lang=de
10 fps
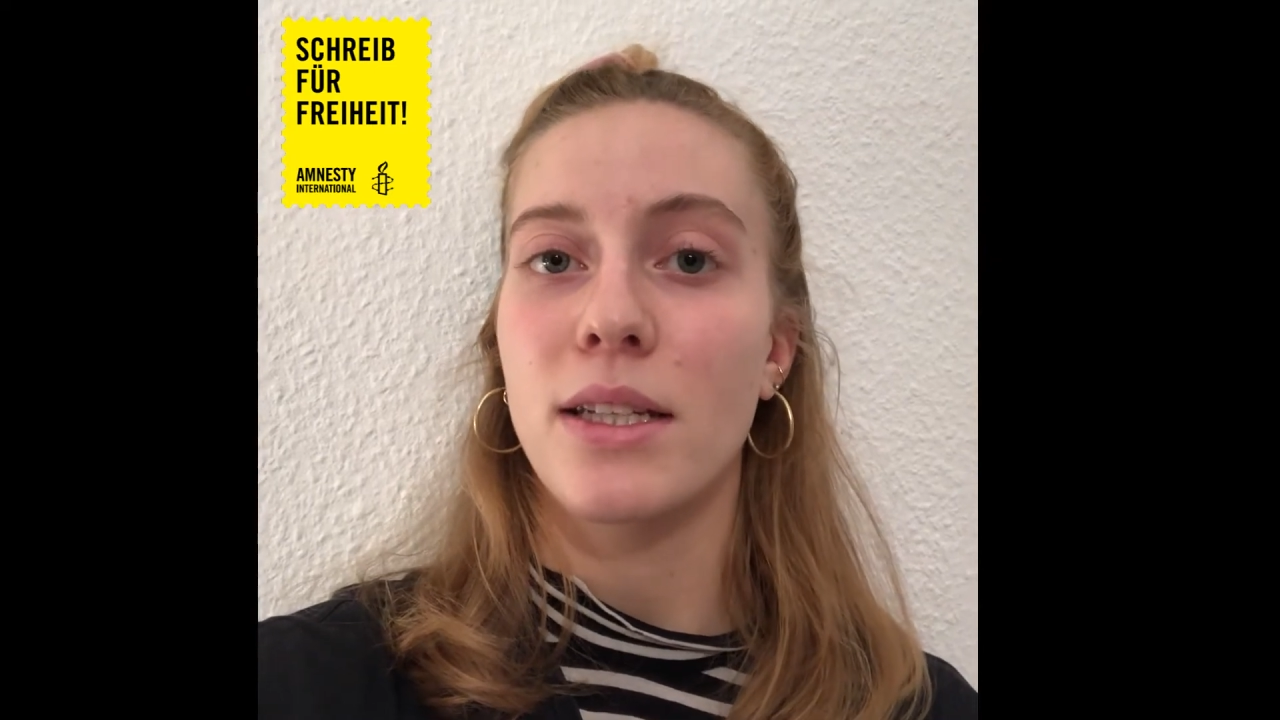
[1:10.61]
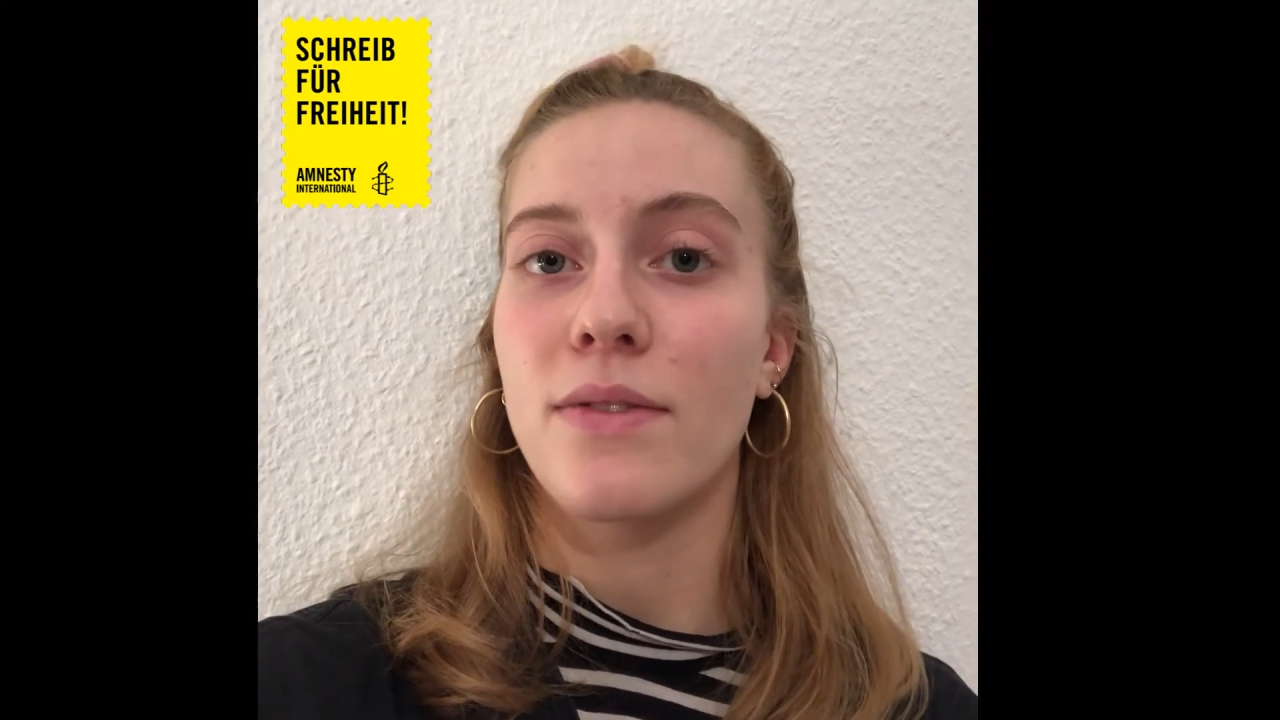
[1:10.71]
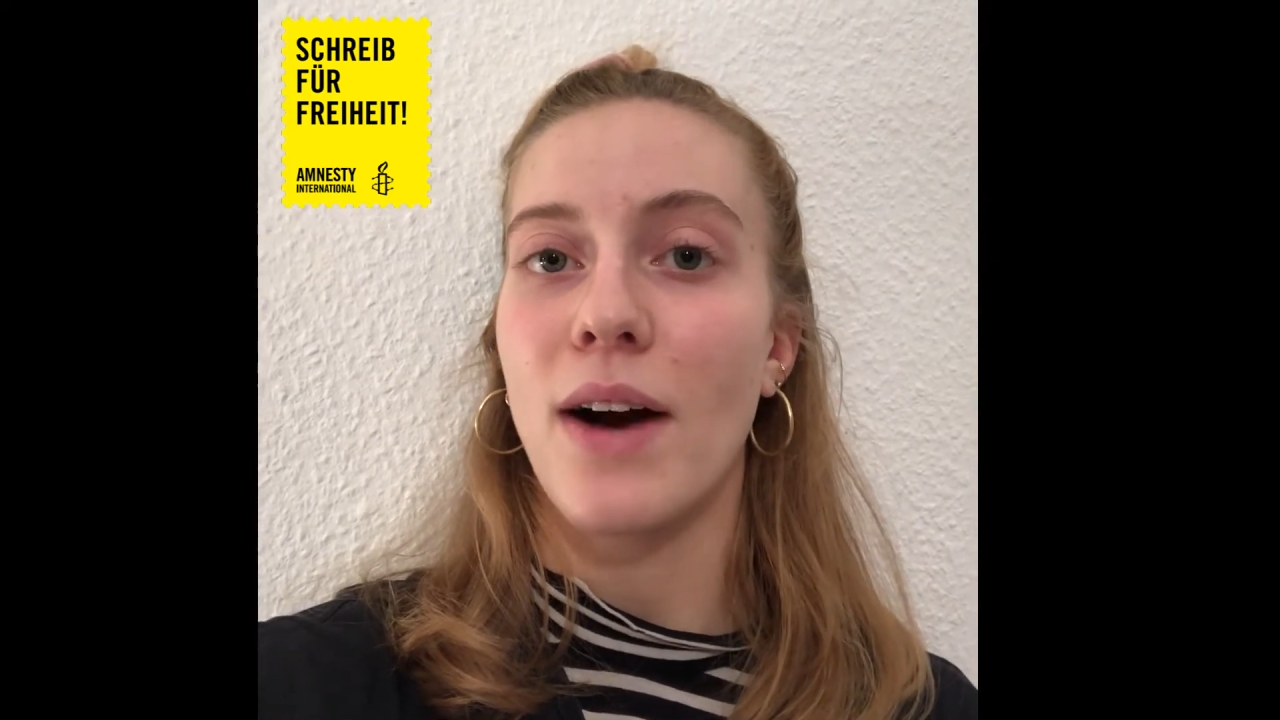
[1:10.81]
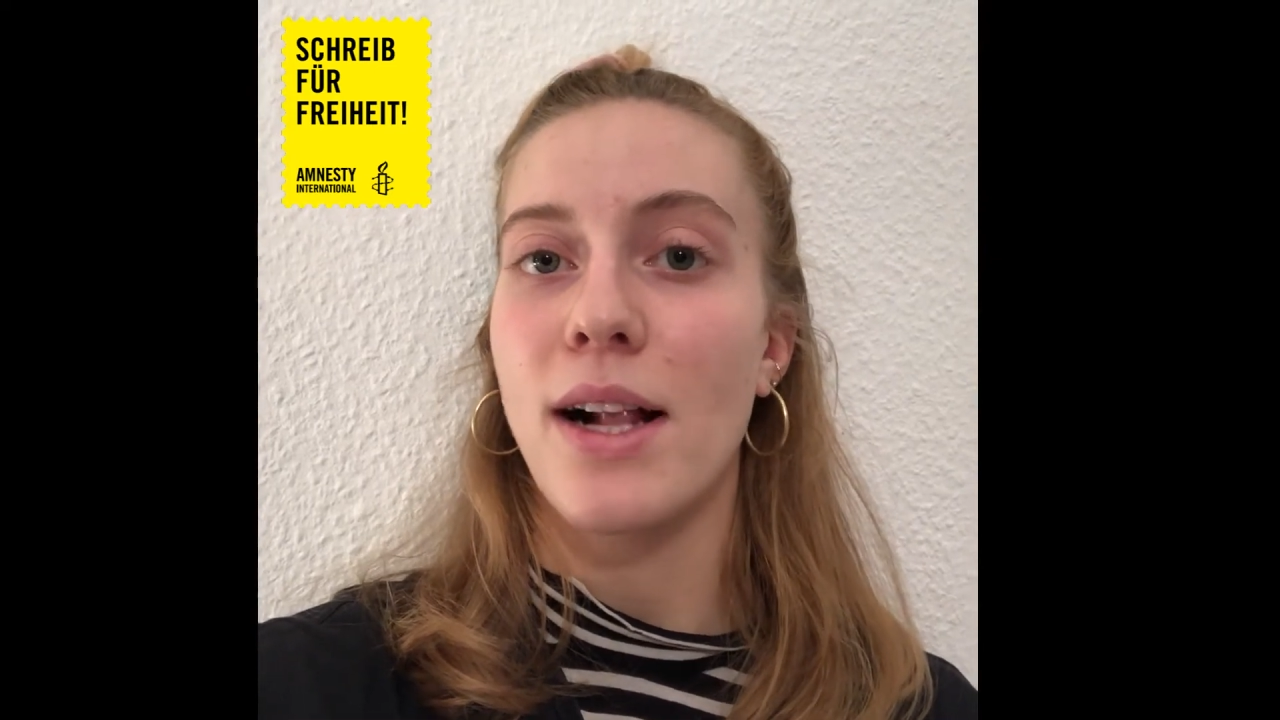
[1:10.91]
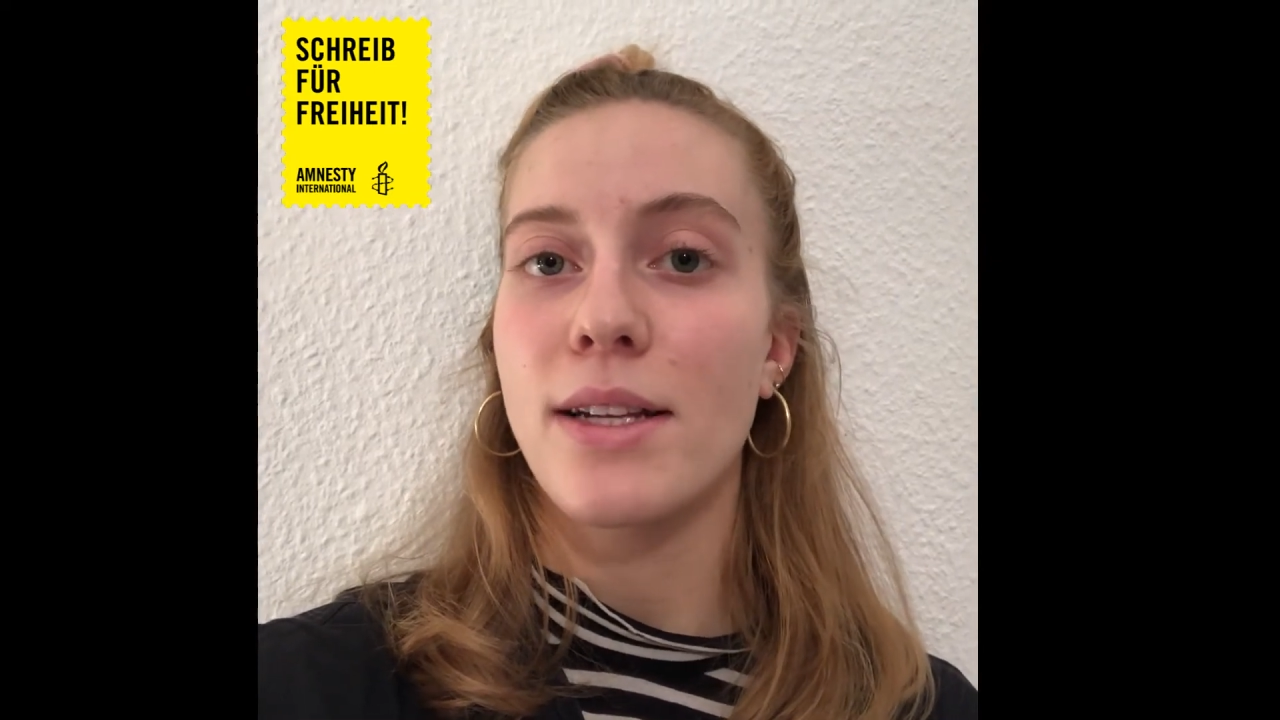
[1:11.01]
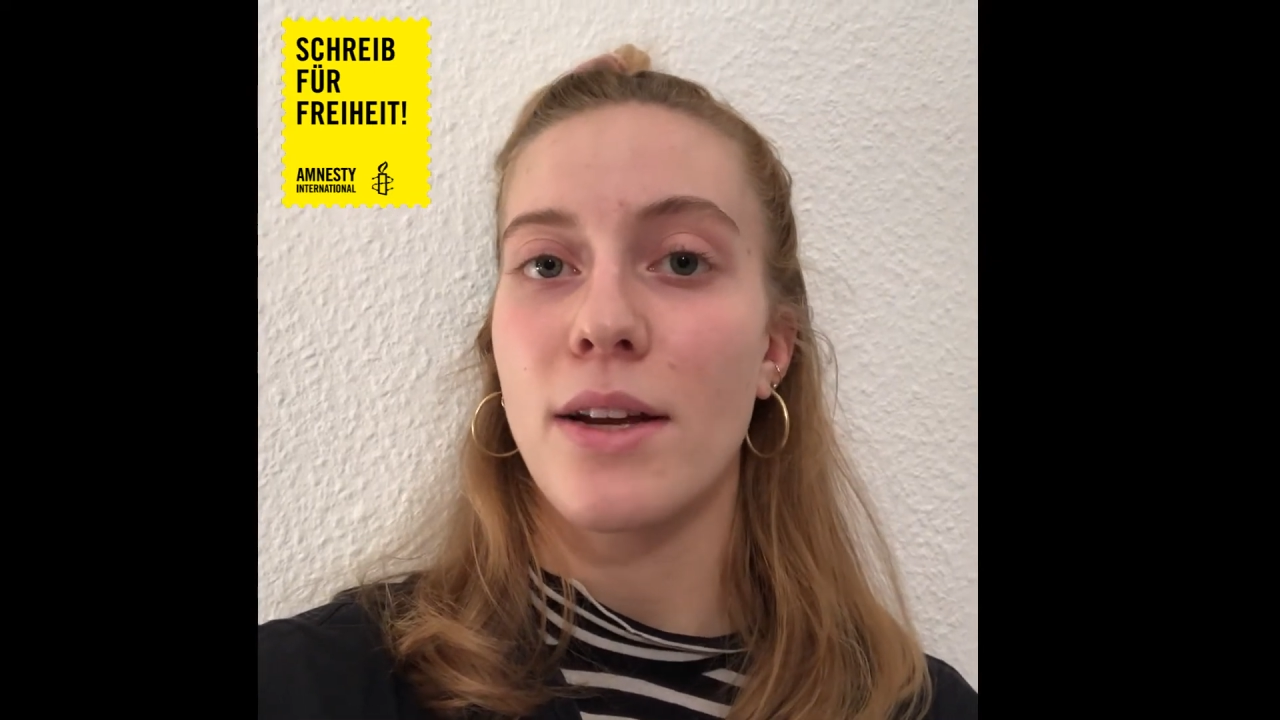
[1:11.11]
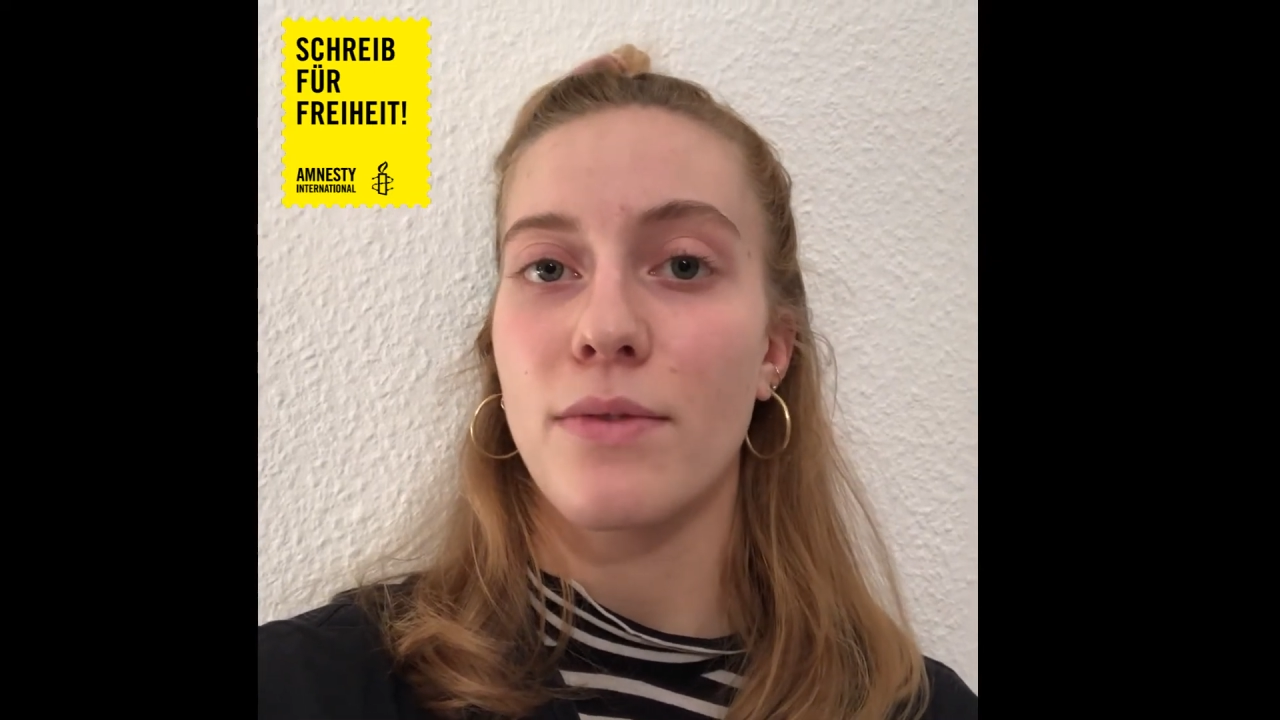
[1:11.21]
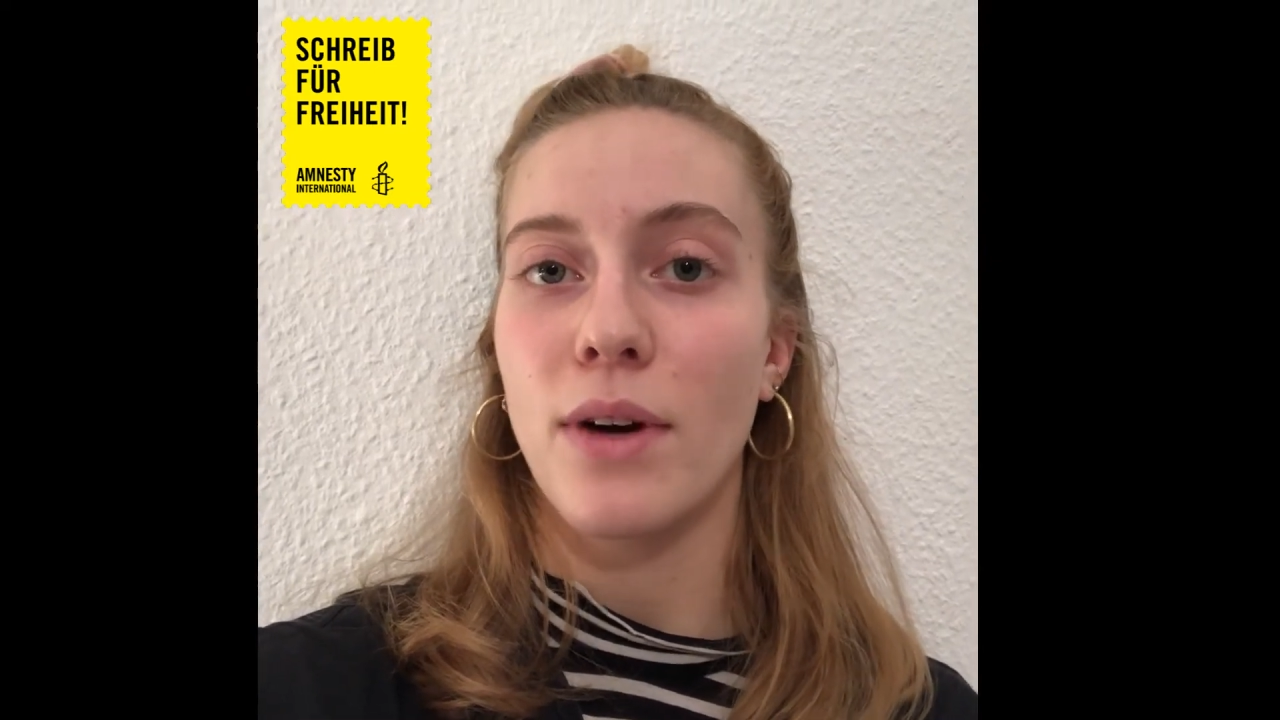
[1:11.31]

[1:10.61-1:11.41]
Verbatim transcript: Gewalt an